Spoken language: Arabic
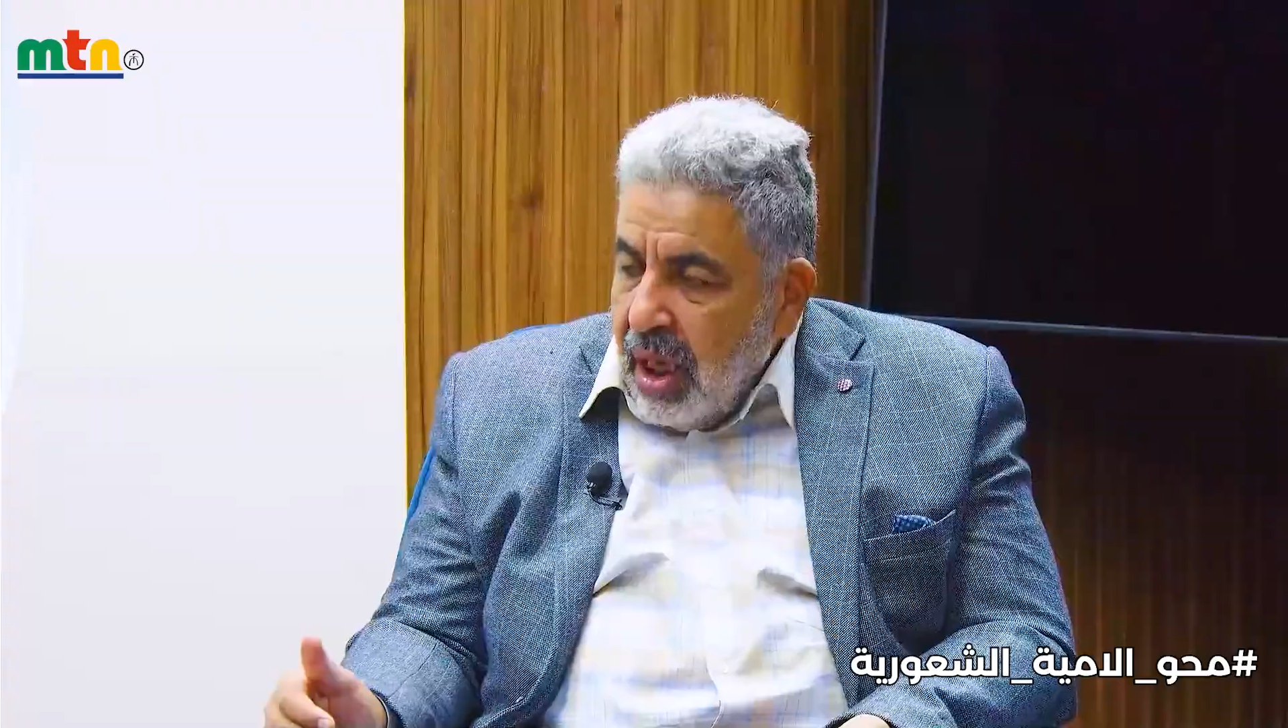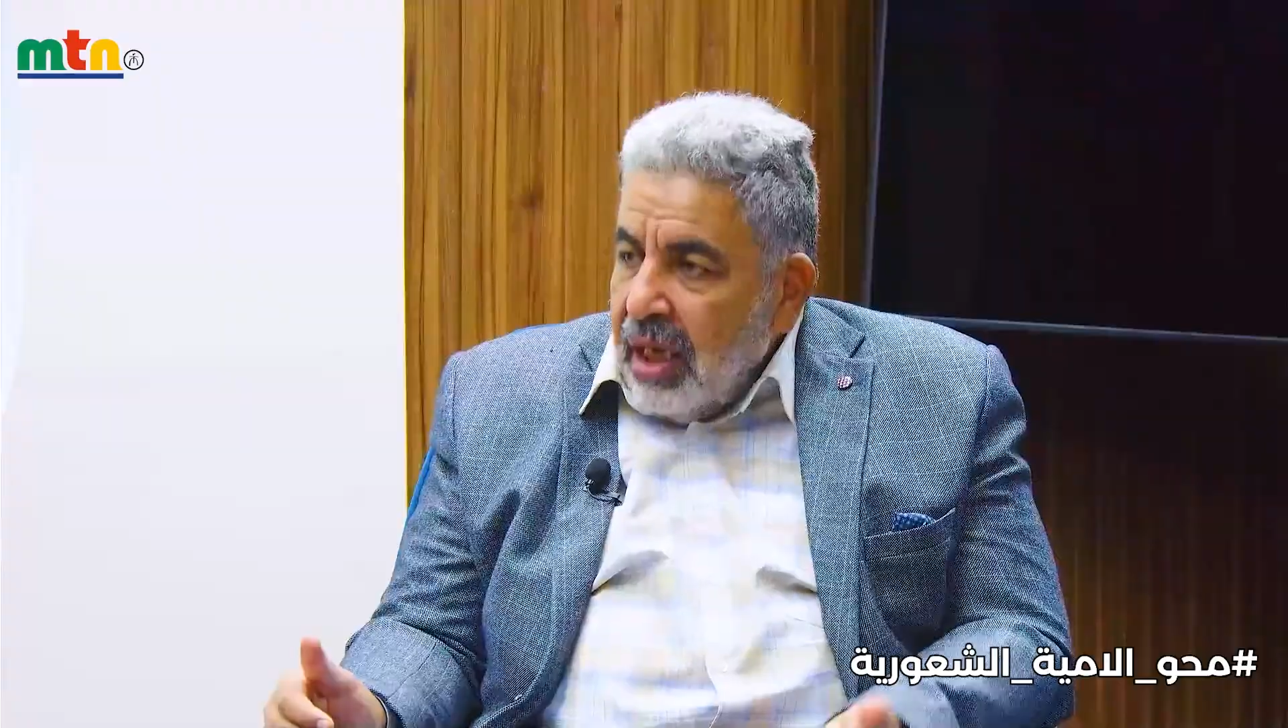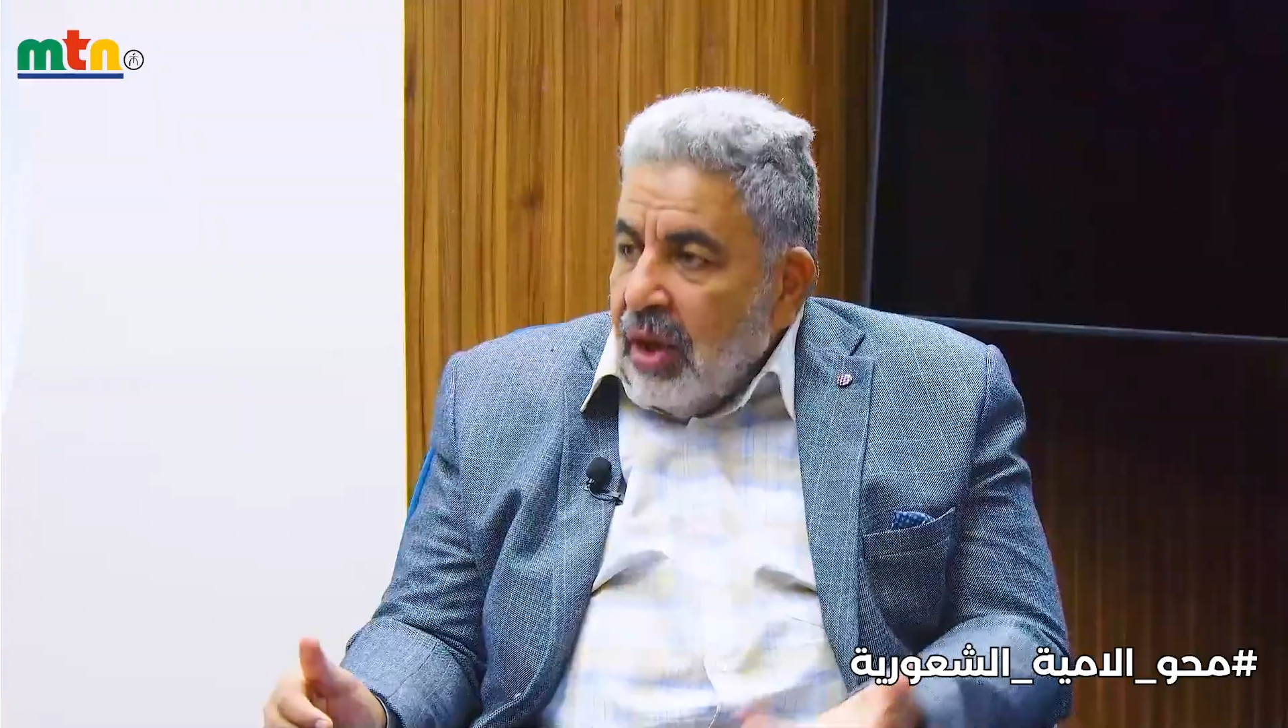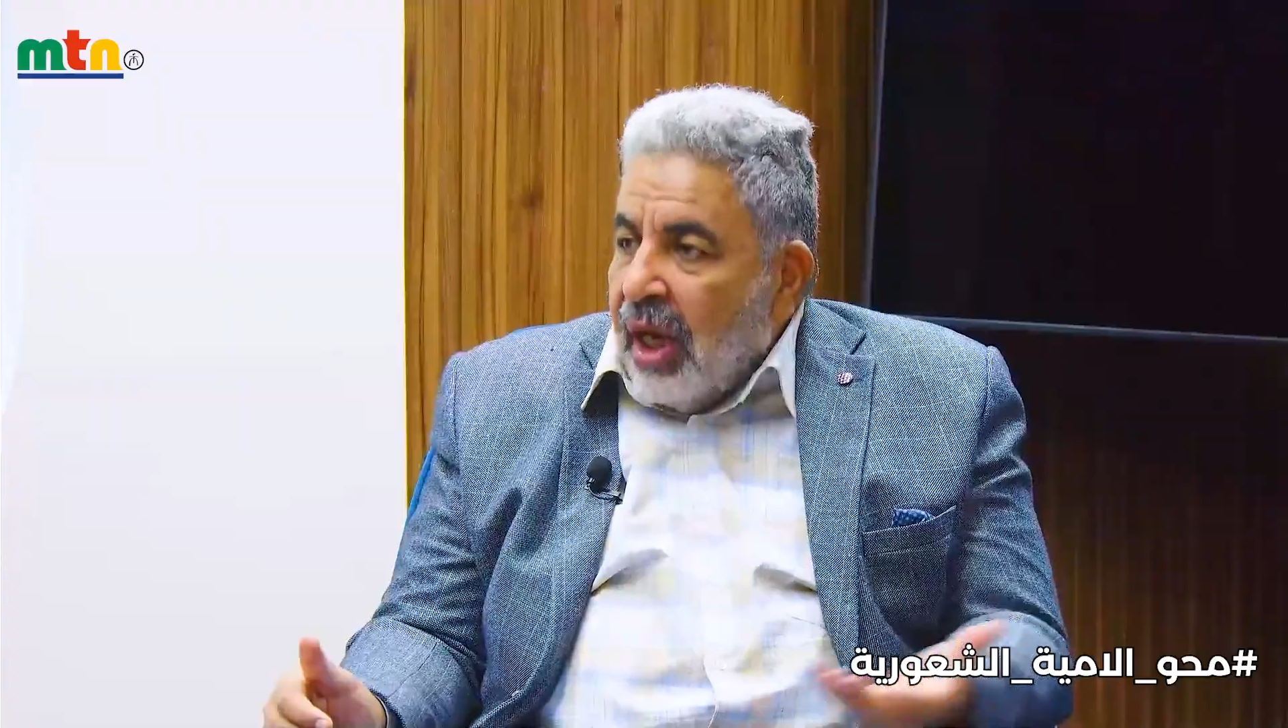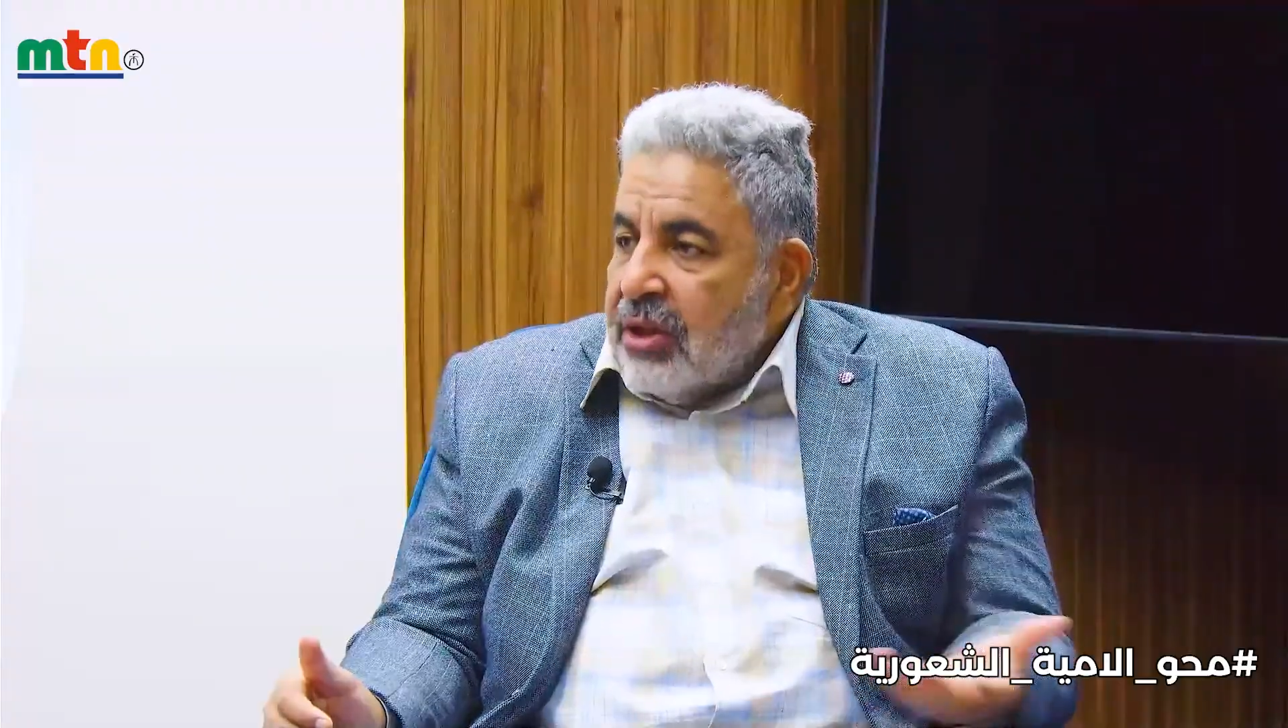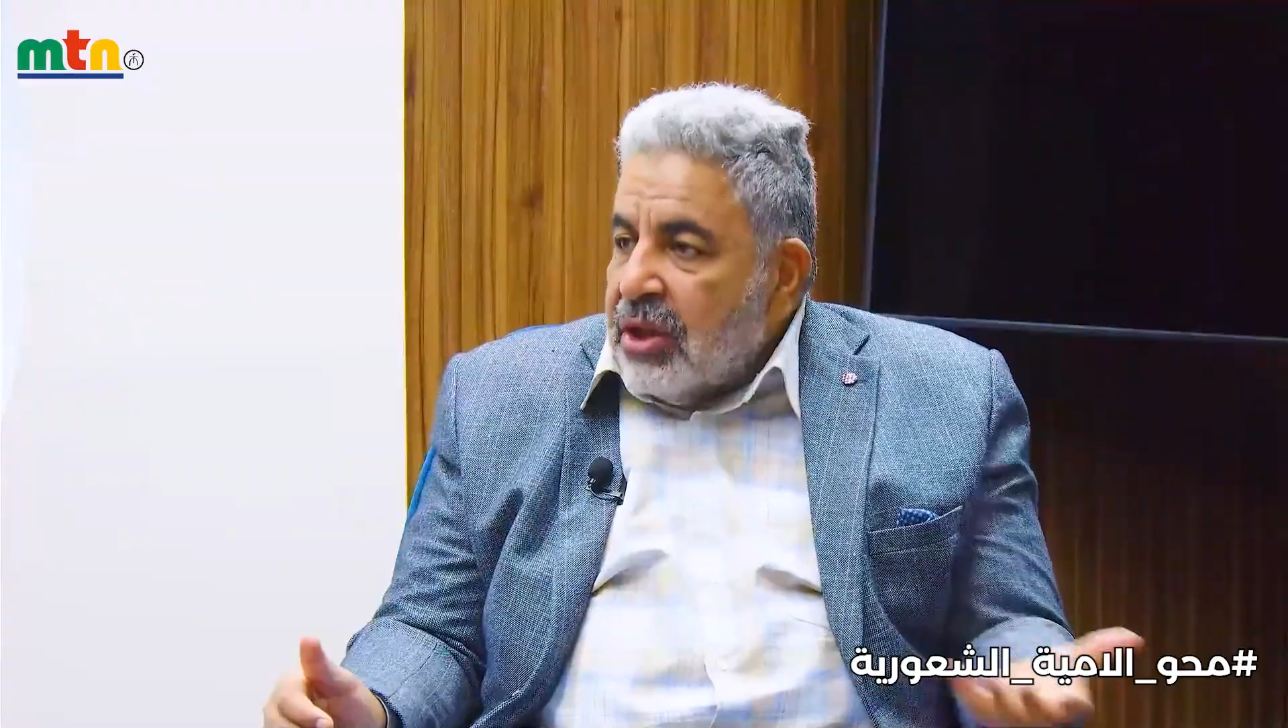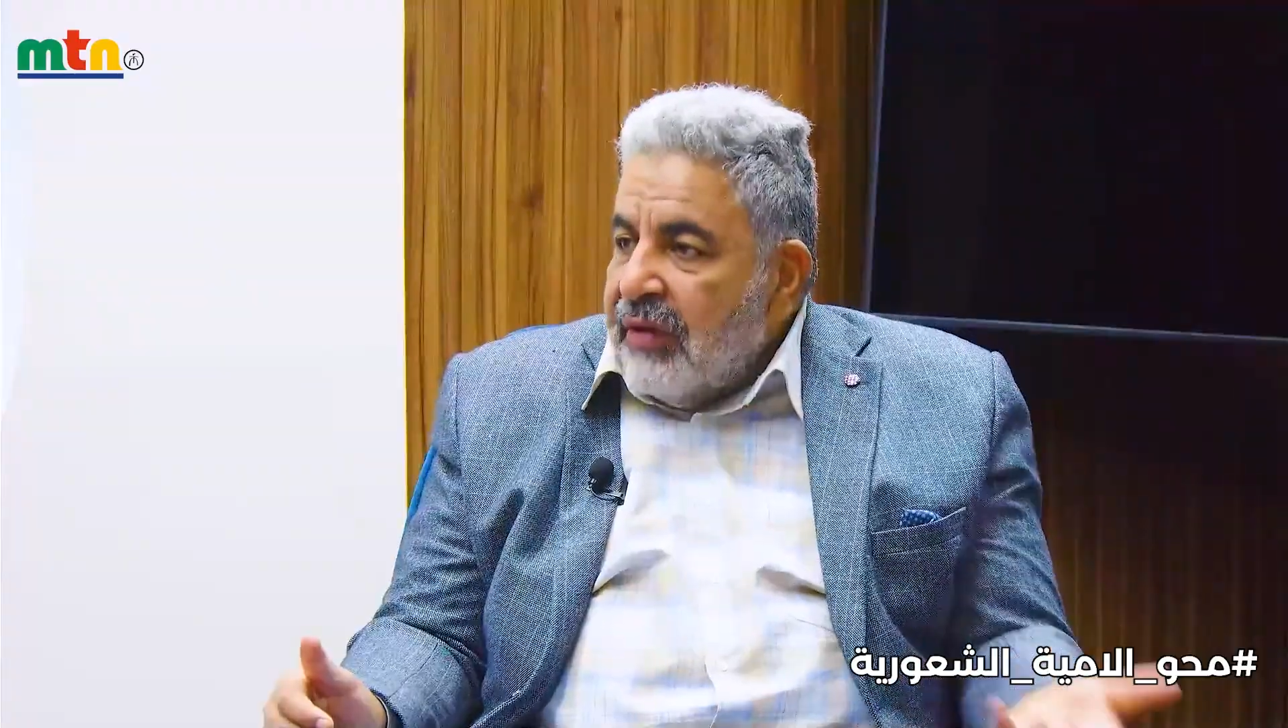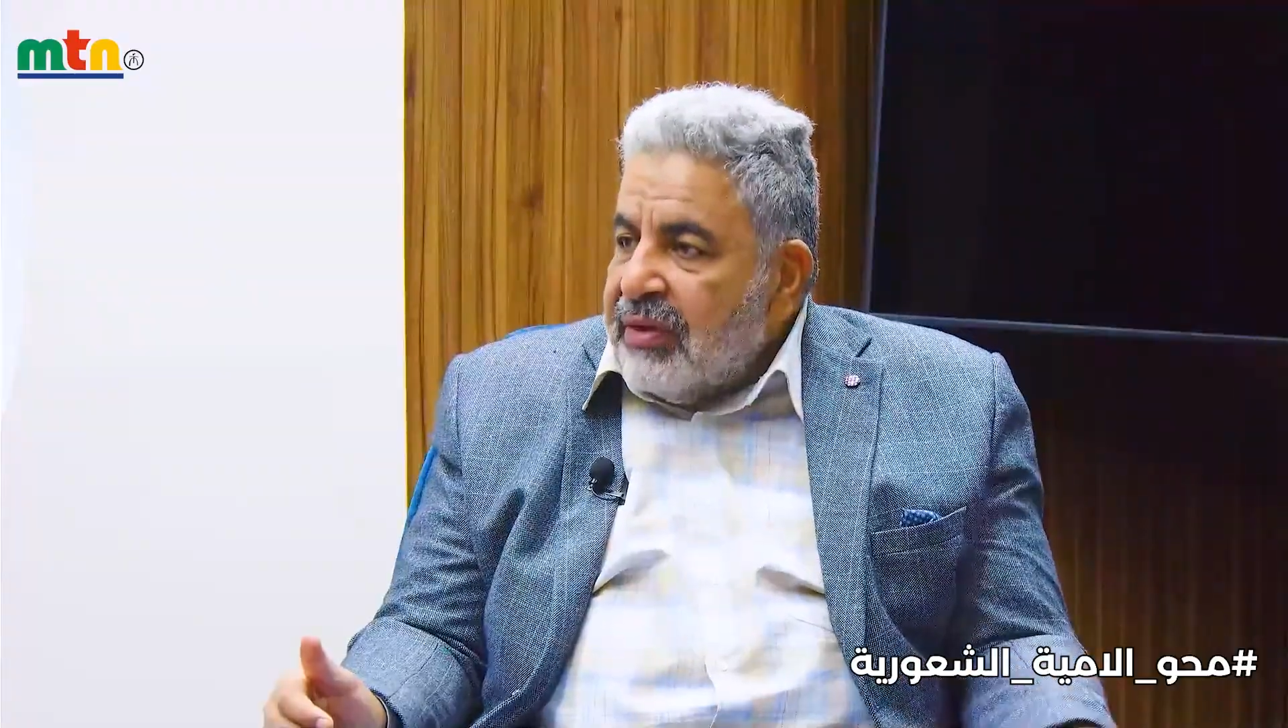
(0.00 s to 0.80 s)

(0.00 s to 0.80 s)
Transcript: لو حطيتيه في